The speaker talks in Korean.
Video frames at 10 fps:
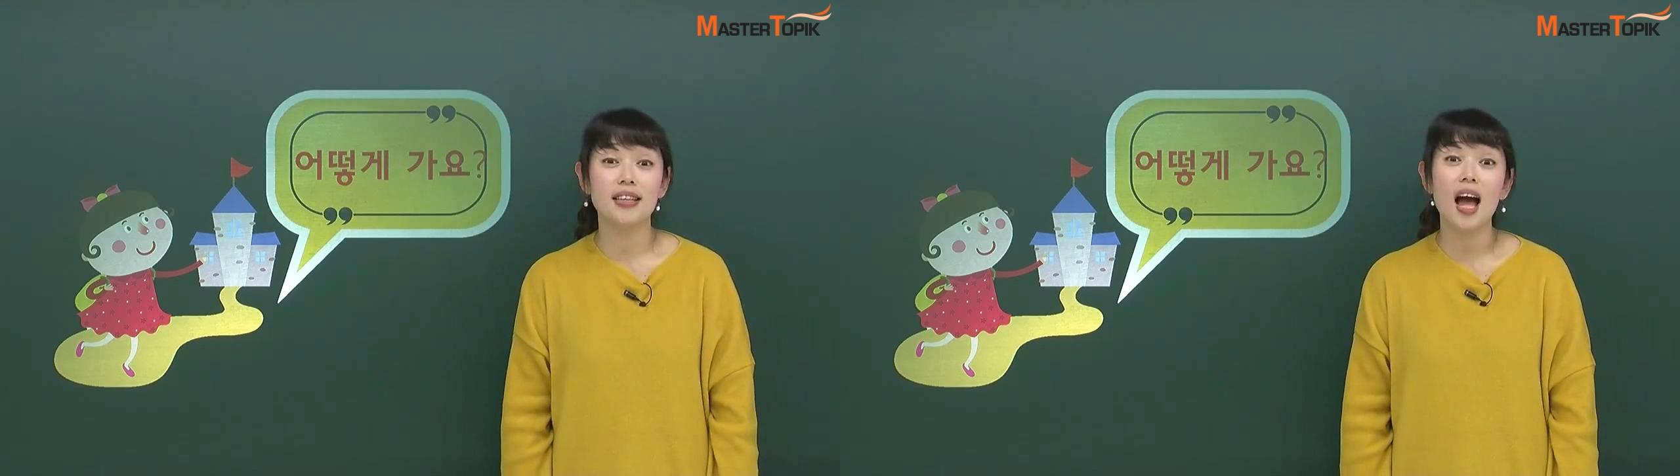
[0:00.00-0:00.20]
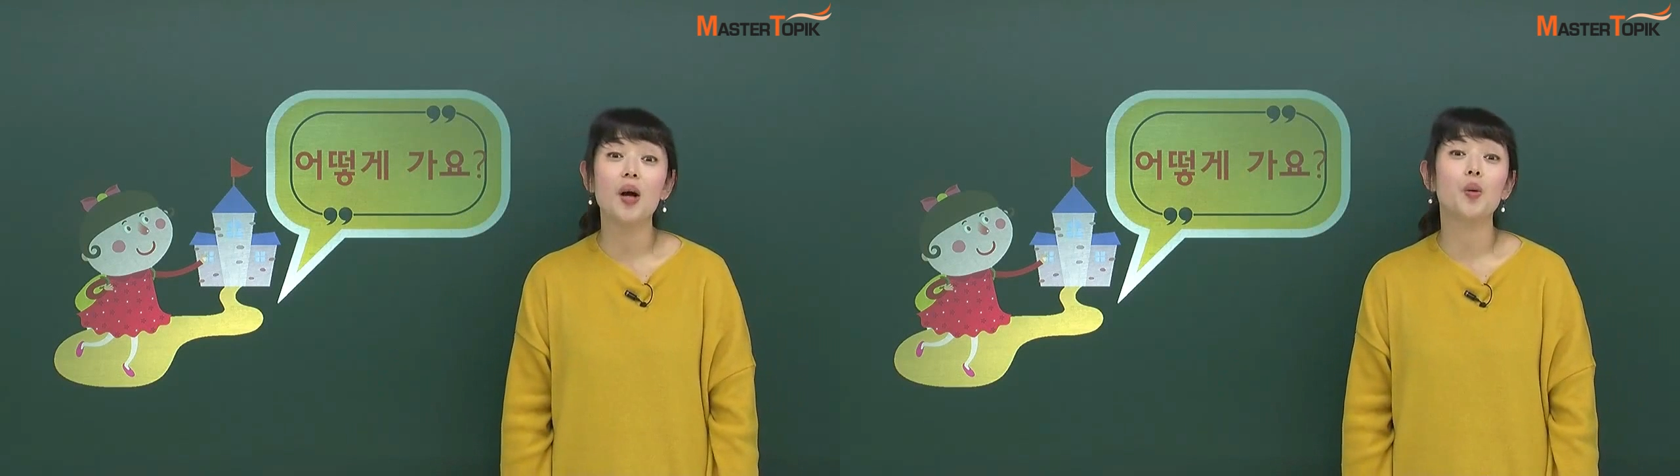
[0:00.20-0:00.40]

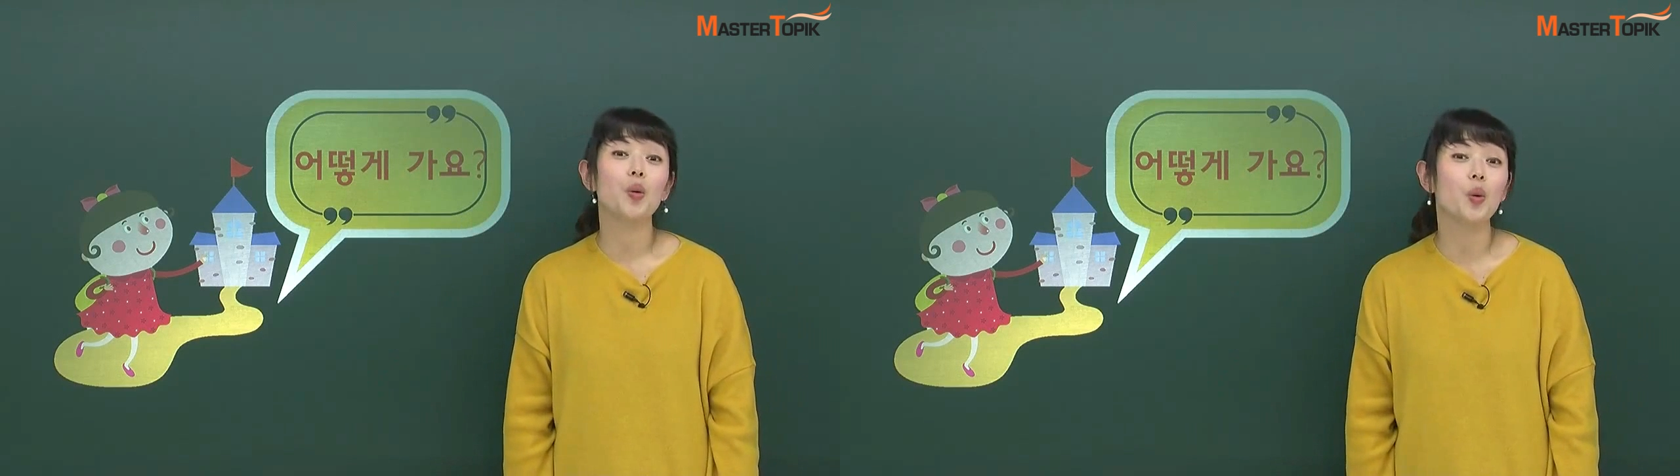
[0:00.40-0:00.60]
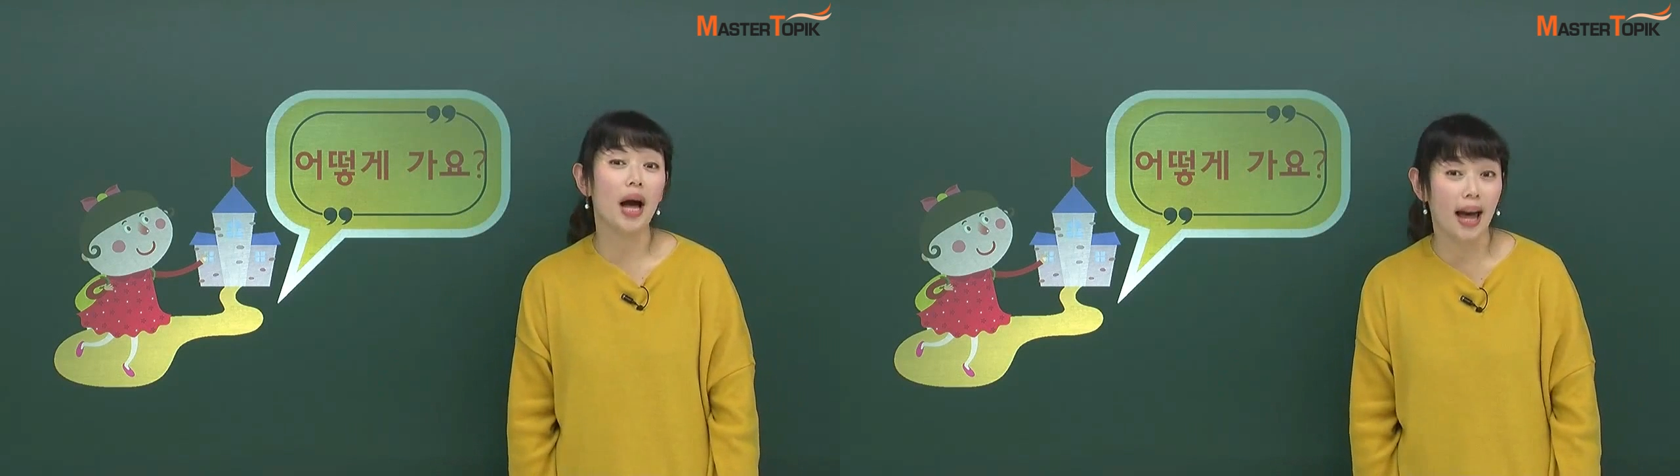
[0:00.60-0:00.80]

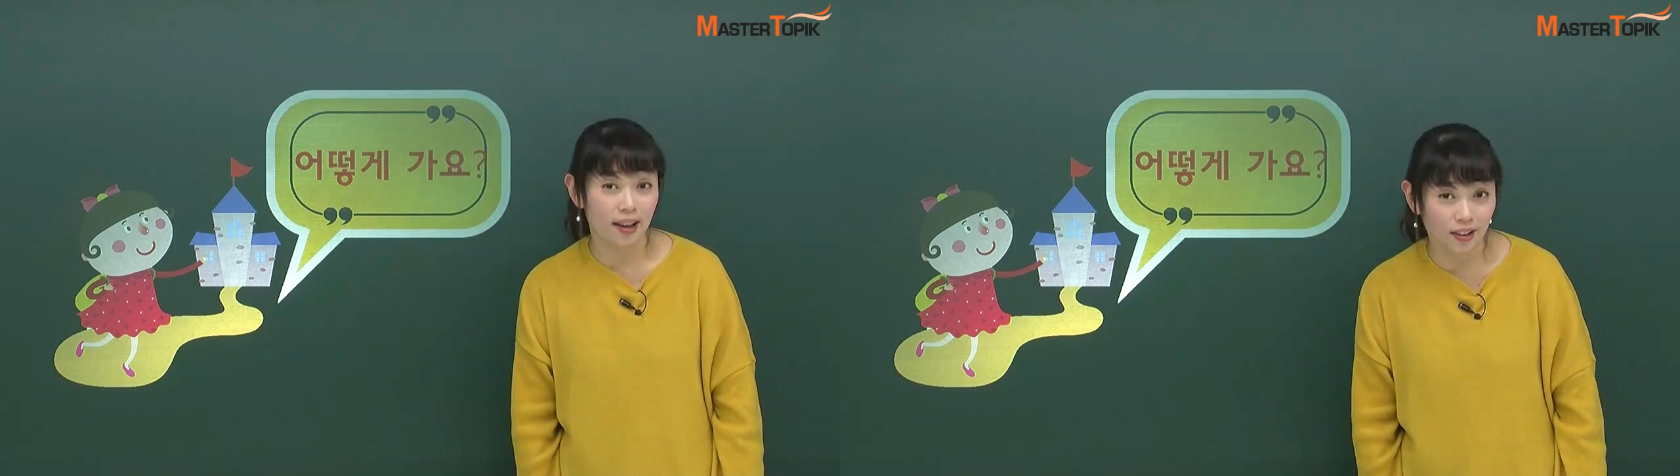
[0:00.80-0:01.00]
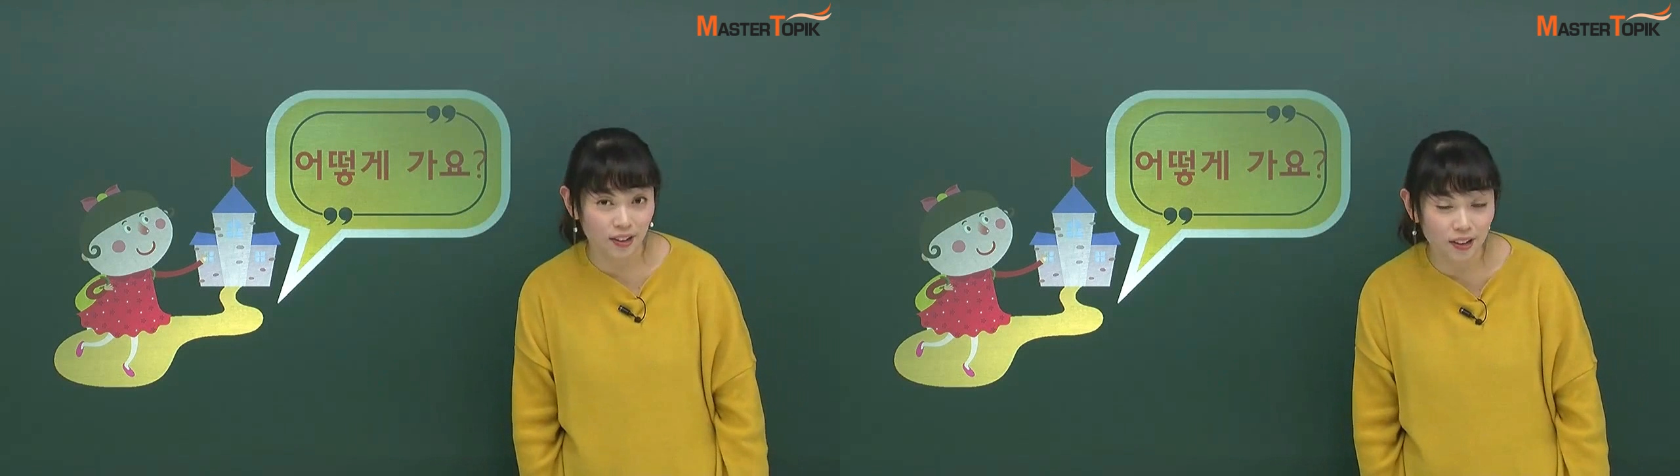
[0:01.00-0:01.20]
타고
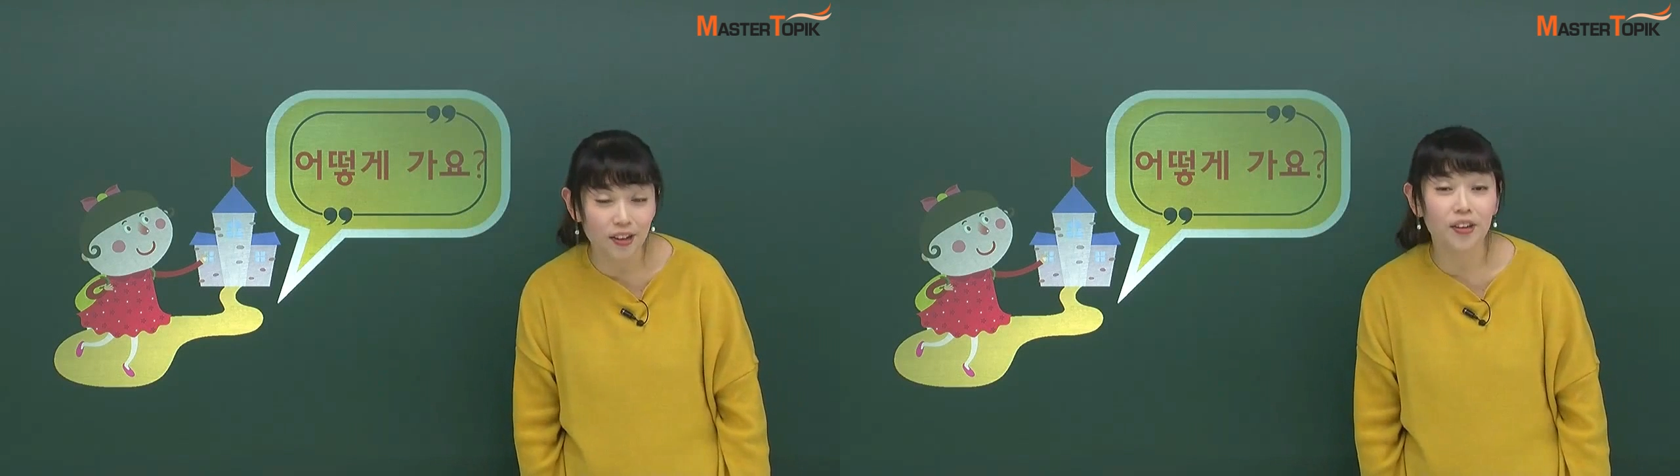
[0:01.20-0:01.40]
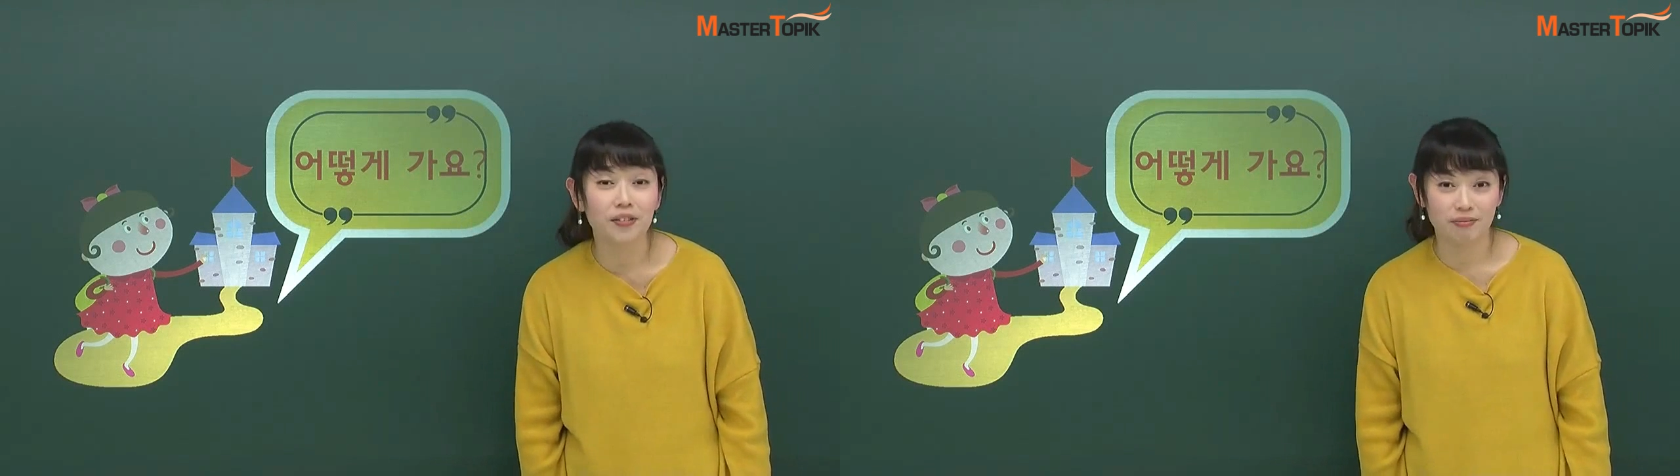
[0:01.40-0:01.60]

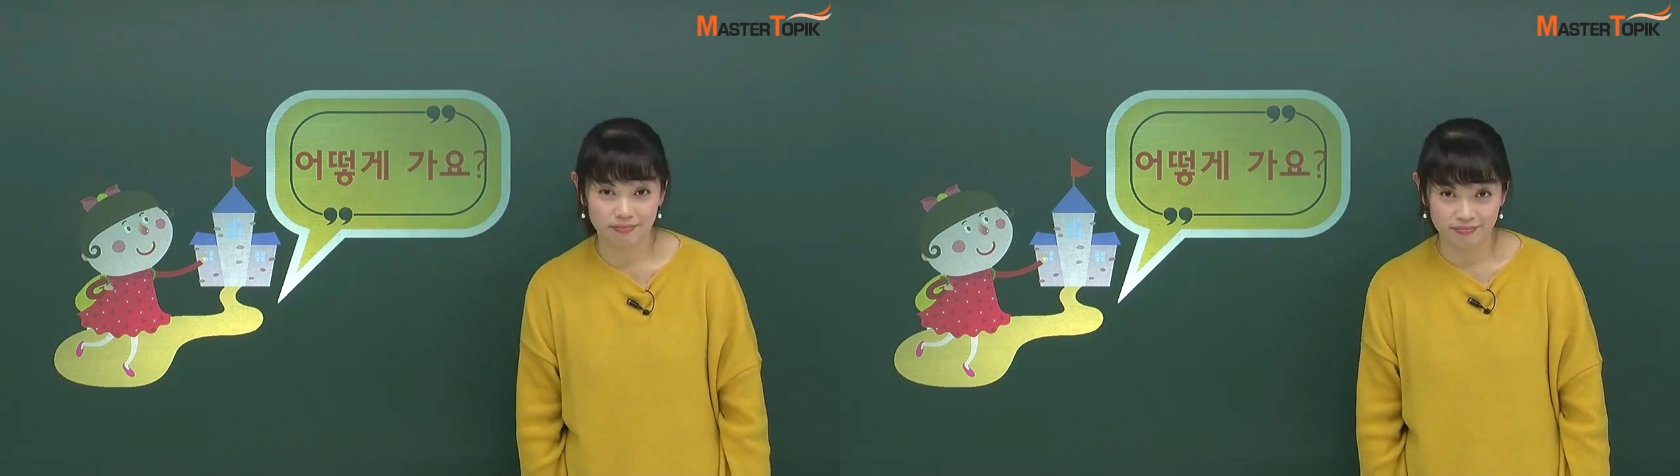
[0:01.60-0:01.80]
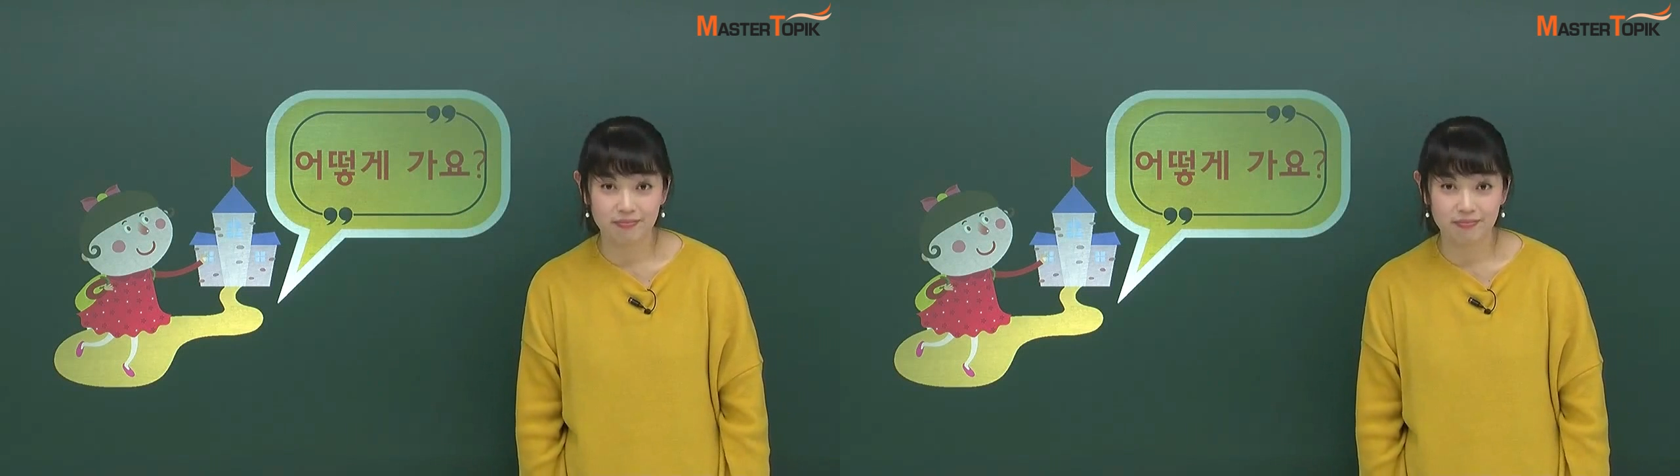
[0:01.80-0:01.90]
가요.